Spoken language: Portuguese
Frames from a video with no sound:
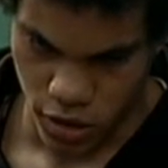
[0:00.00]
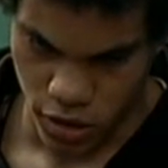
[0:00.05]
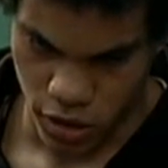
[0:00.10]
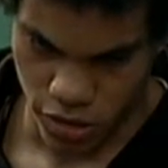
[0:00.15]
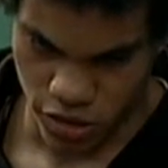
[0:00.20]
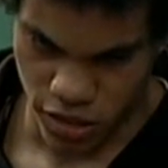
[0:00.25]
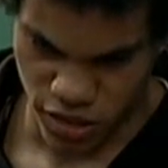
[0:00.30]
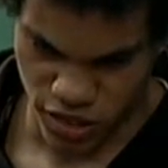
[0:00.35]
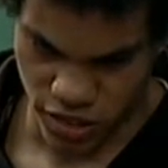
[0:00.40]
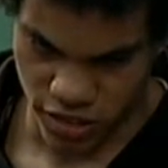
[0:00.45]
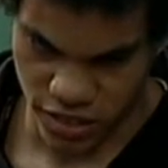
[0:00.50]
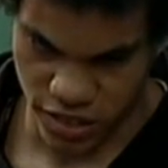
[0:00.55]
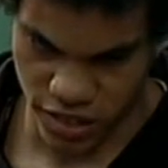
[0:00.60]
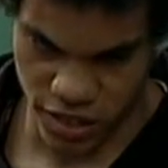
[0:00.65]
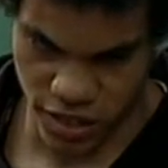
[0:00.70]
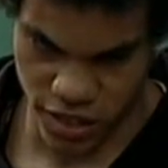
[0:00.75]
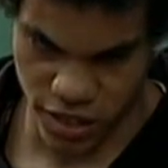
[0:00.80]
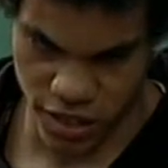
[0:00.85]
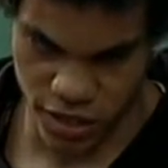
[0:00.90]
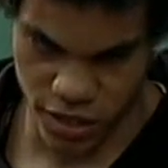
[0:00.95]
eu já nasci
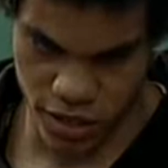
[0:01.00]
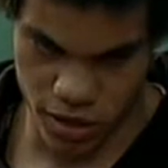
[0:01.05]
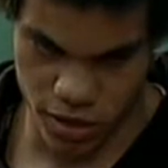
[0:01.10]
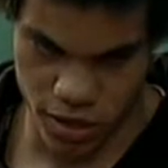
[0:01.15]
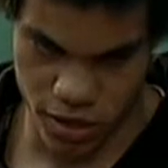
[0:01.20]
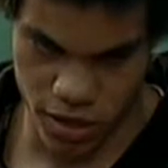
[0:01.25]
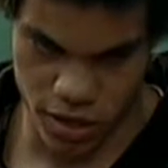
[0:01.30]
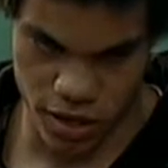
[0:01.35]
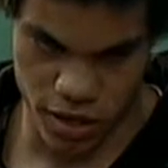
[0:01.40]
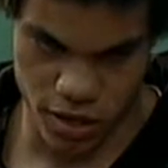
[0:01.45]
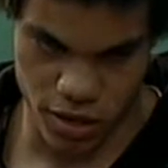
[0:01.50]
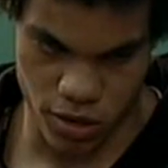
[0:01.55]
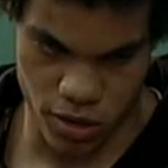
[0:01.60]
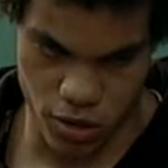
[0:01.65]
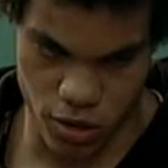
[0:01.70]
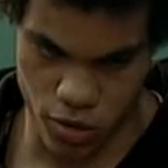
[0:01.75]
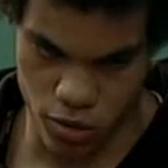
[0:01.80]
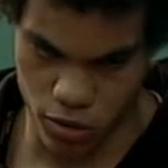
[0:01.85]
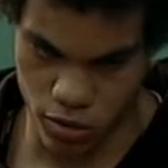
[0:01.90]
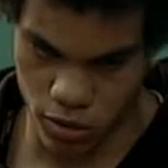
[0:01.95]
uh,
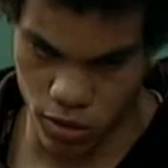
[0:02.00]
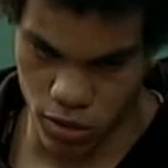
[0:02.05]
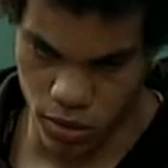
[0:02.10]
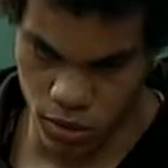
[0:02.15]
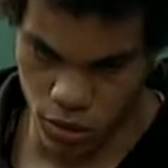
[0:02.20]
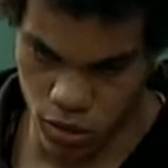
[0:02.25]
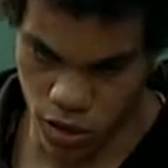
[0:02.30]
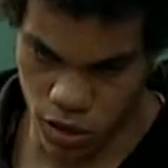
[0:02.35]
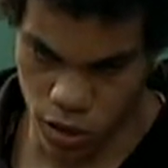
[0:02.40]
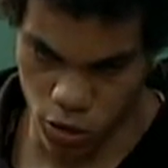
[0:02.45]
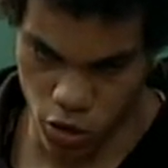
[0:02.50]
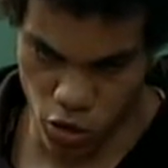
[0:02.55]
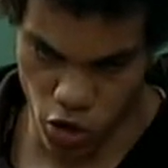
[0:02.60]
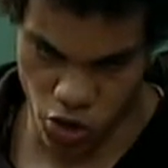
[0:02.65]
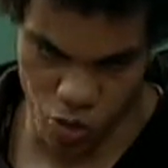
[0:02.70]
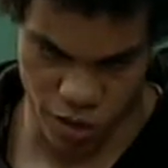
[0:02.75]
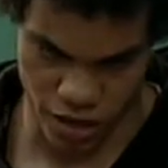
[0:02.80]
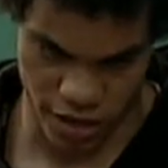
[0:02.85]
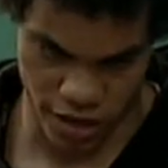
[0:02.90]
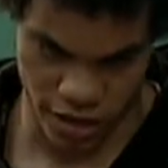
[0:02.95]
com o
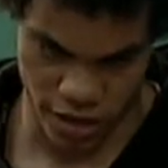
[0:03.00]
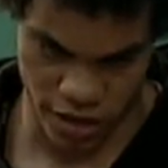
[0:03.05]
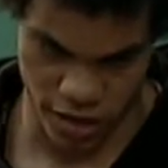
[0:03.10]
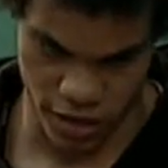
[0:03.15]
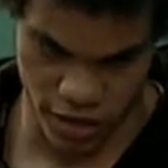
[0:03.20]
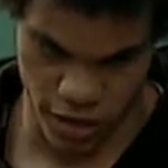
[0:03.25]
glaucoma, né?